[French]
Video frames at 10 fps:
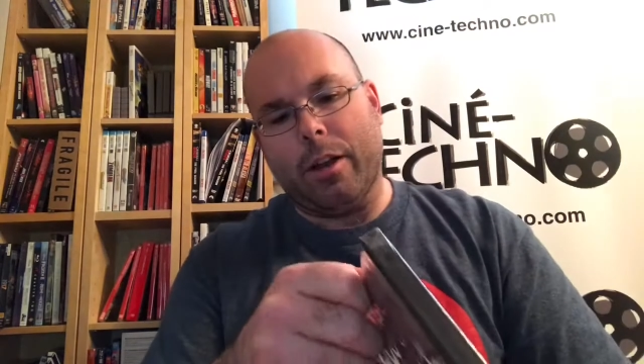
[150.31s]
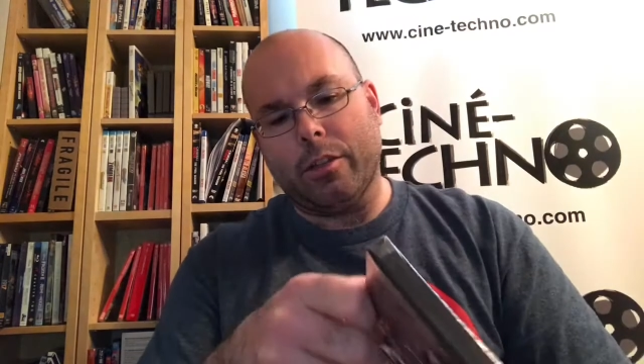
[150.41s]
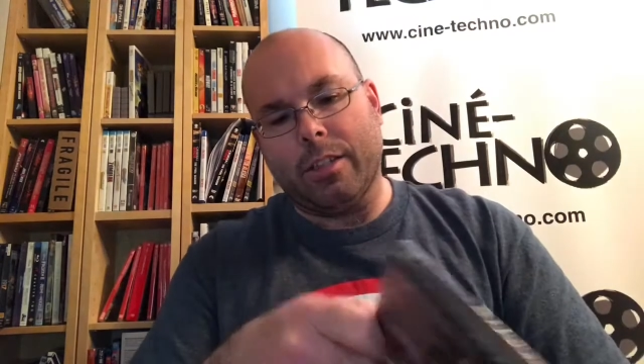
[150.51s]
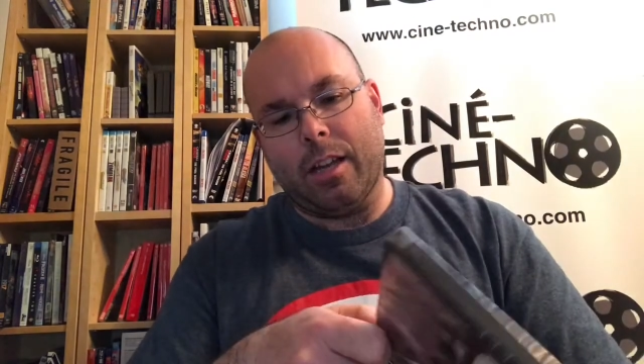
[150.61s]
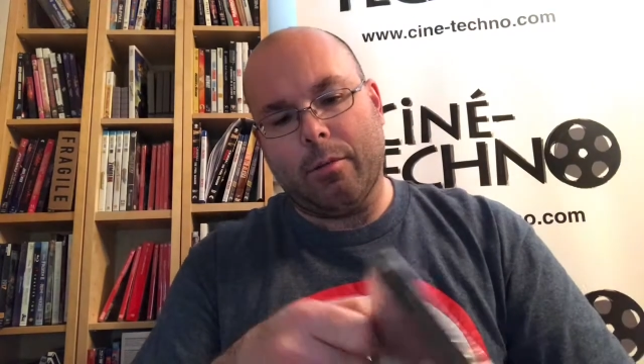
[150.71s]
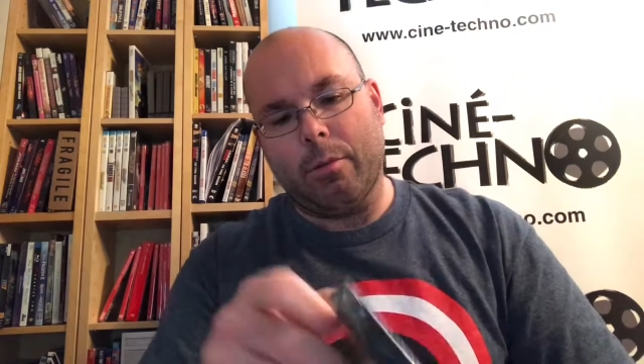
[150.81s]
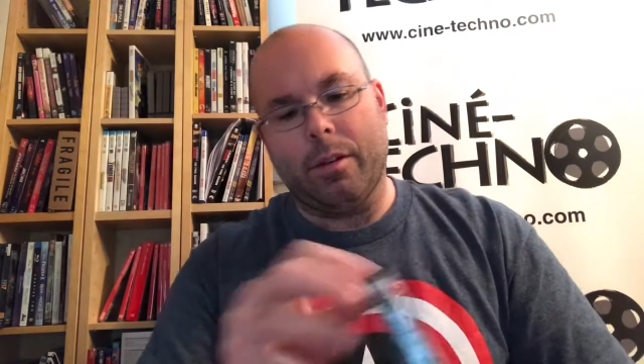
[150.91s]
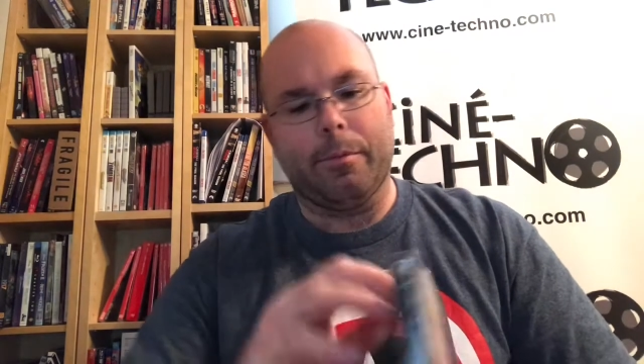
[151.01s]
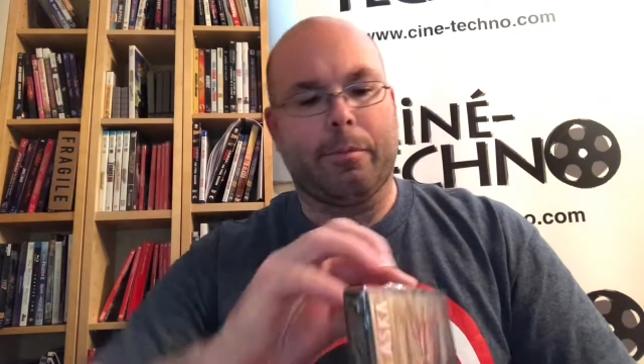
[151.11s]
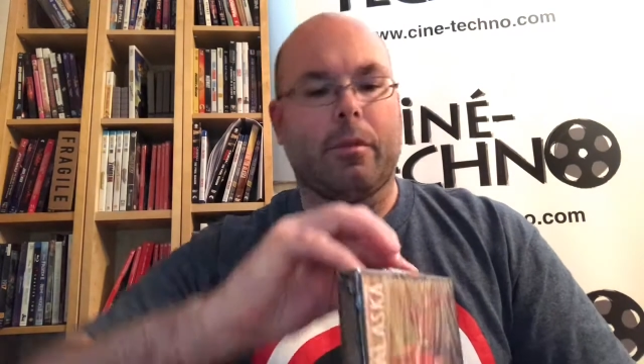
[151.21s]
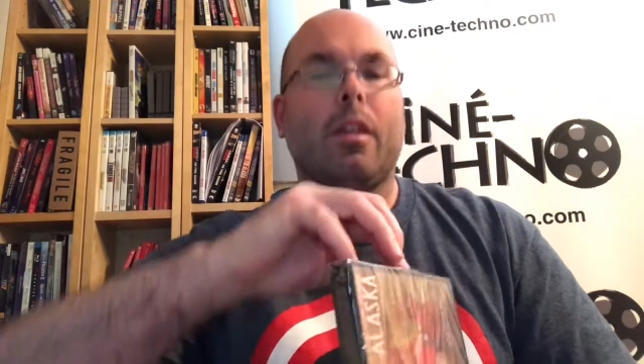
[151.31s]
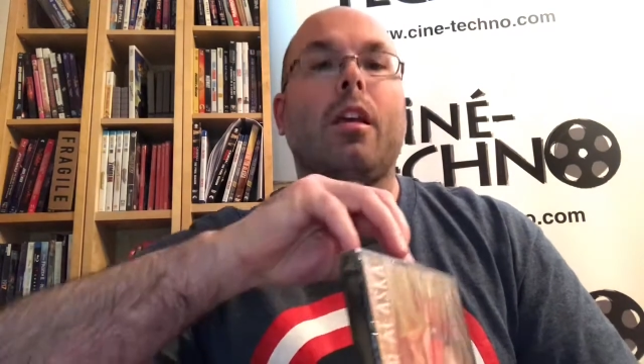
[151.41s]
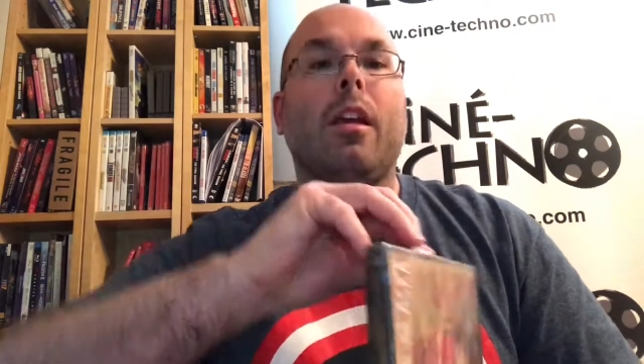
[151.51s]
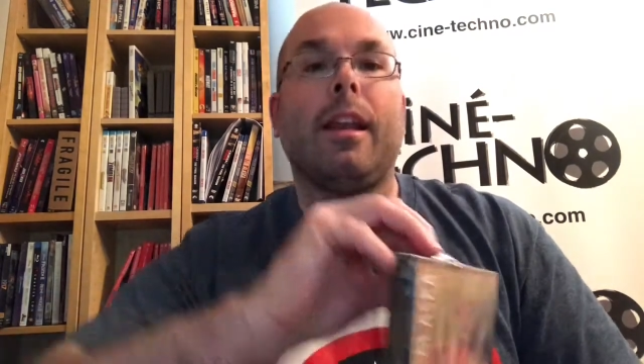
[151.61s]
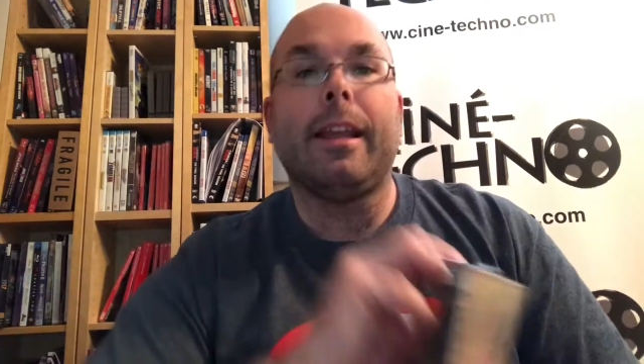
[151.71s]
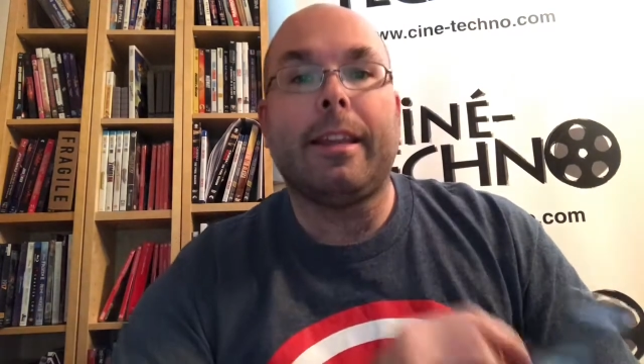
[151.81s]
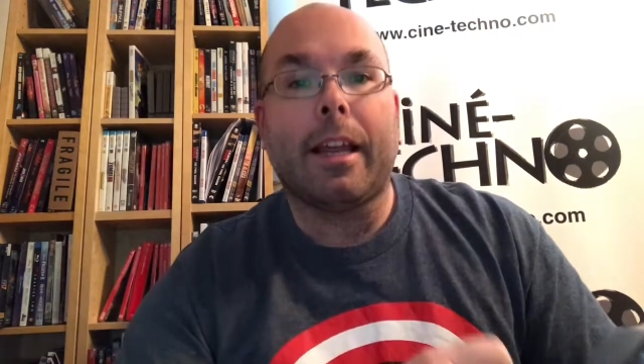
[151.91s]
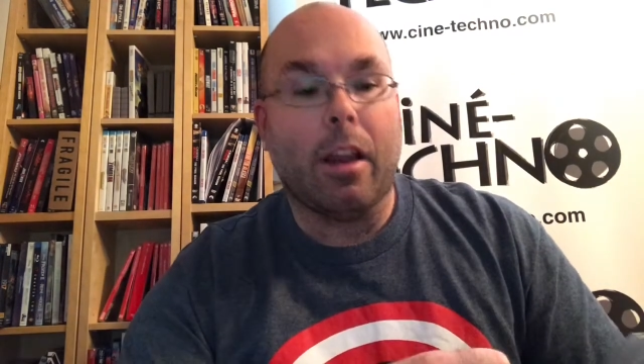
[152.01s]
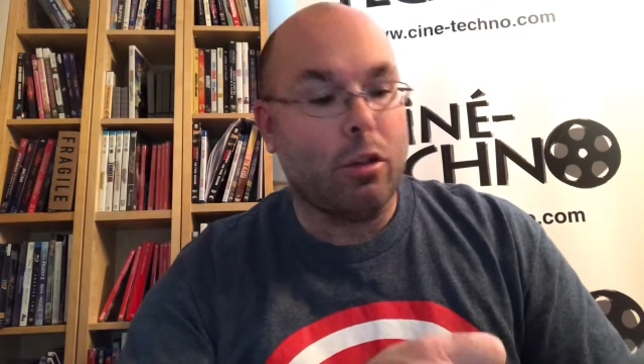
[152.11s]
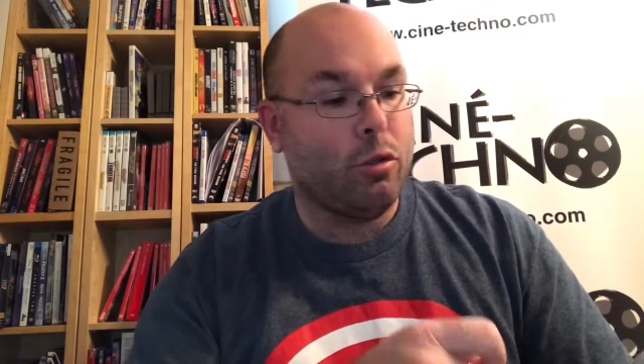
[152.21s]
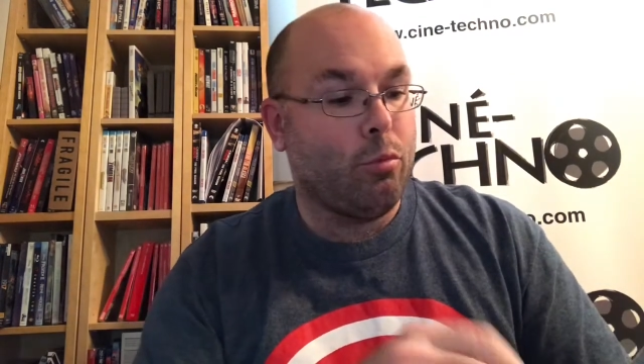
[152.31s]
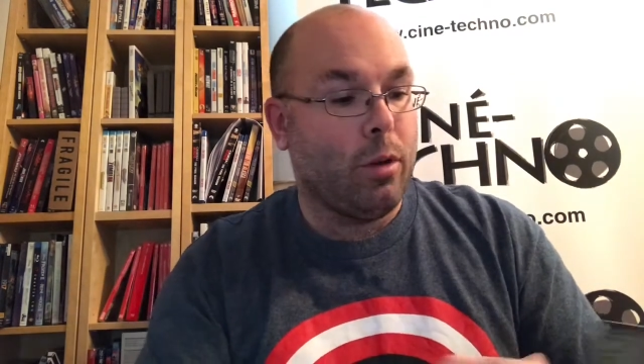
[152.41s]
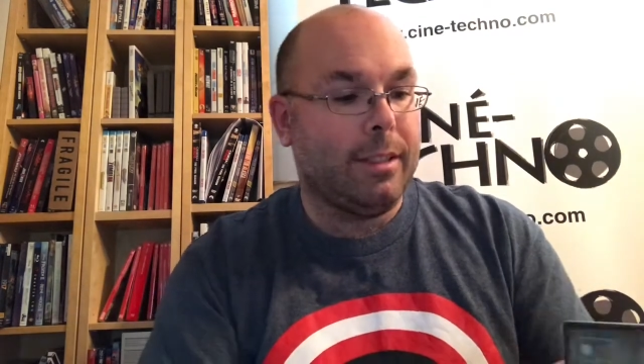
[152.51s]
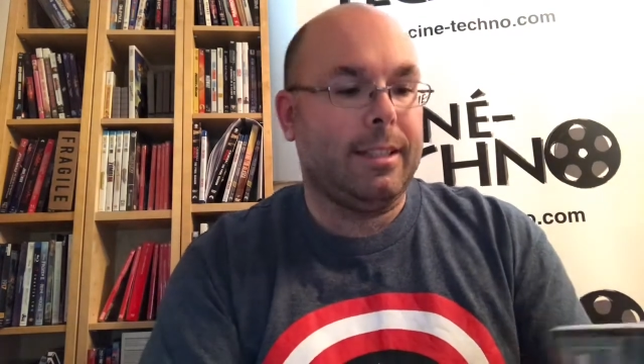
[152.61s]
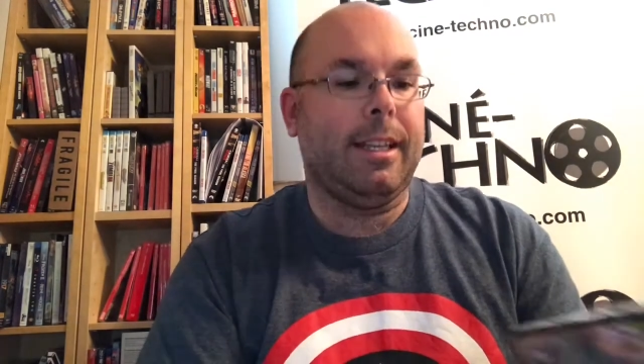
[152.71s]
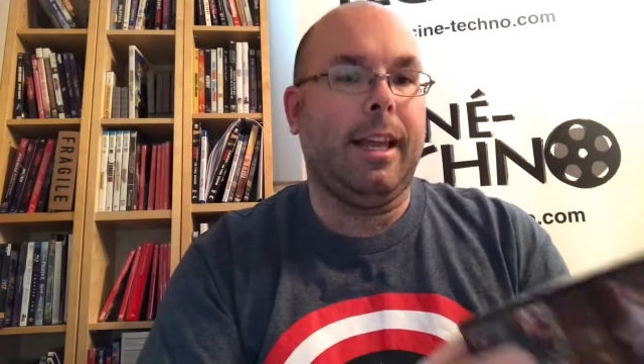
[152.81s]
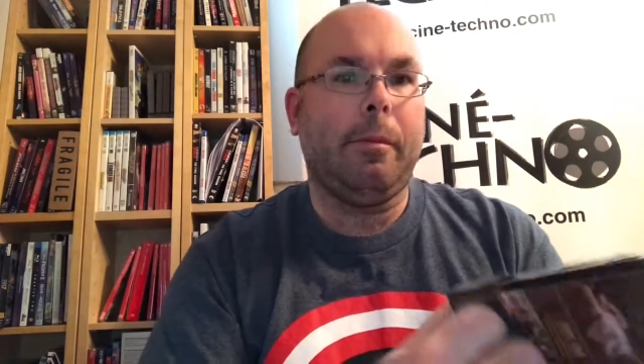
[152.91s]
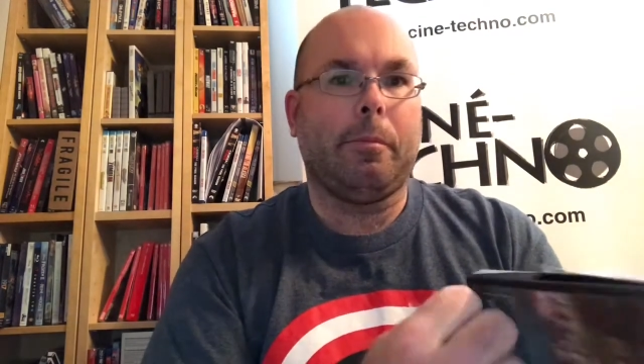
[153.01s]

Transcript: ressemble l'intérieur du boîtier